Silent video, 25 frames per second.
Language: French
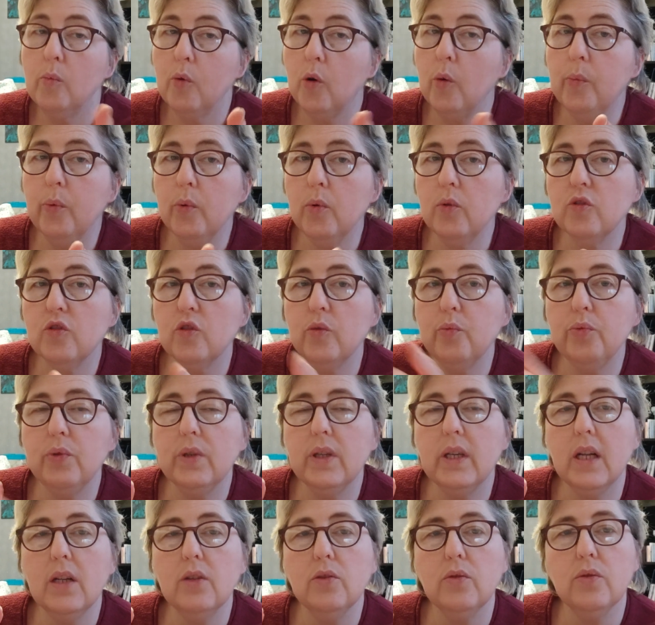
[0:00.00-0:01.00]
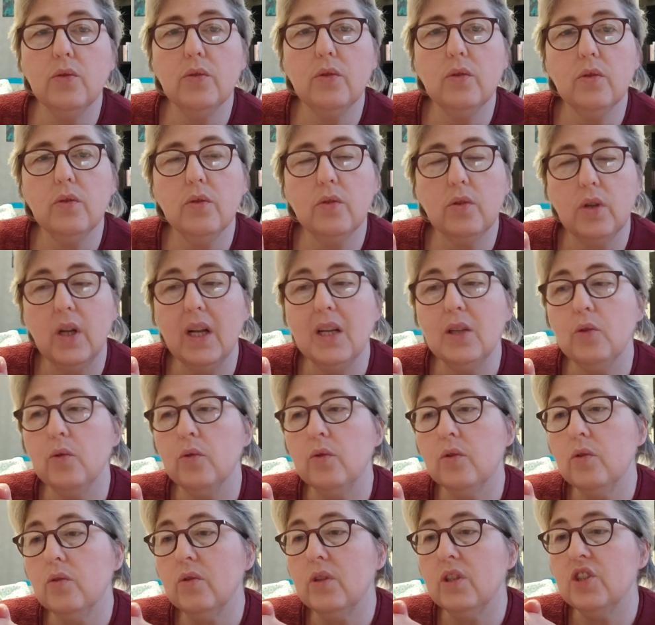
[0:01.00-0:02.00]
propose depuis quelques,
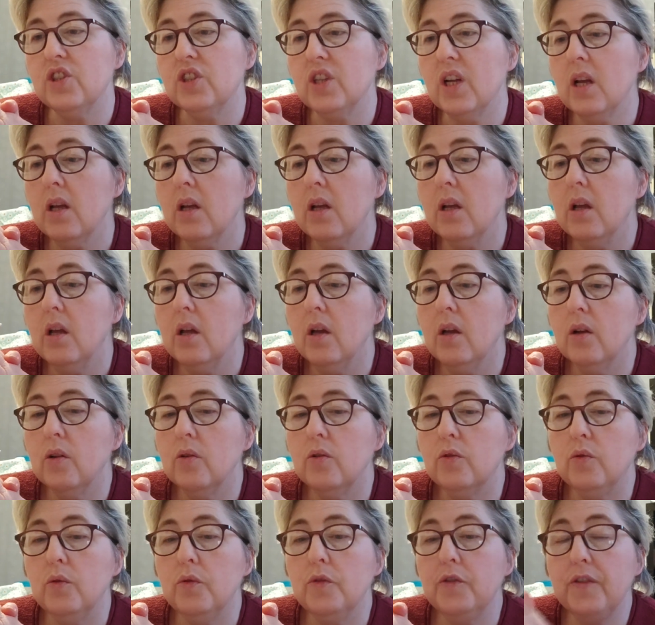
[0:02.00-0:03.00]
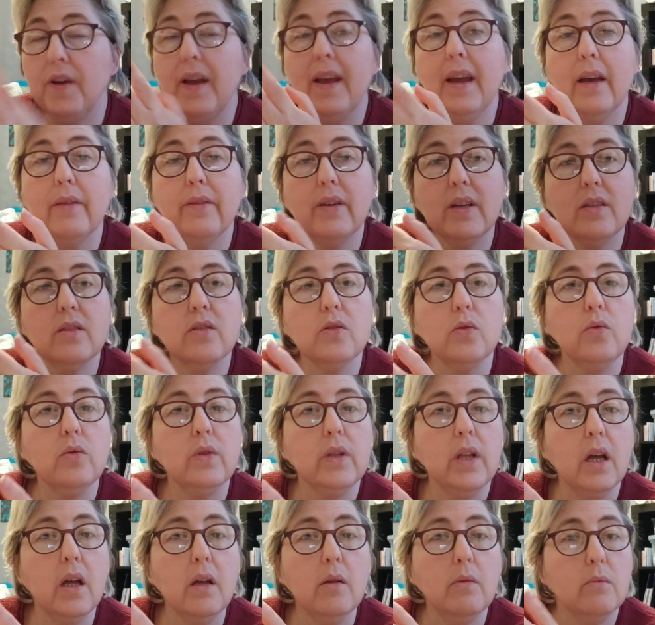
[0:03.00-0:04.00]
quelques temps déjà de faire avec ce
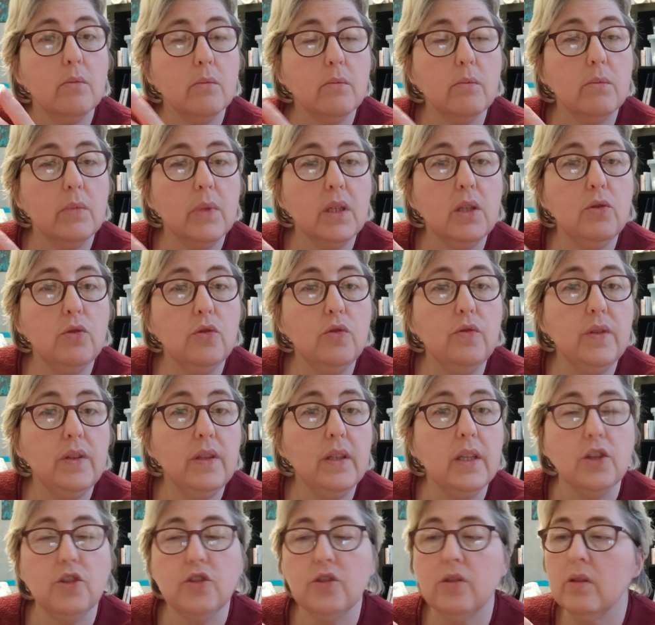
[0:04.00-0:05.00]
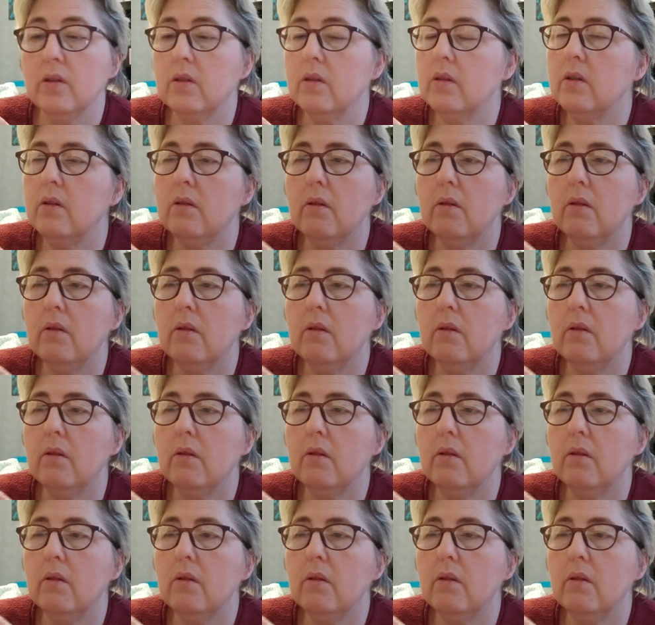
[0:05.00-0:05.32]
qu'on a, mais du vintage.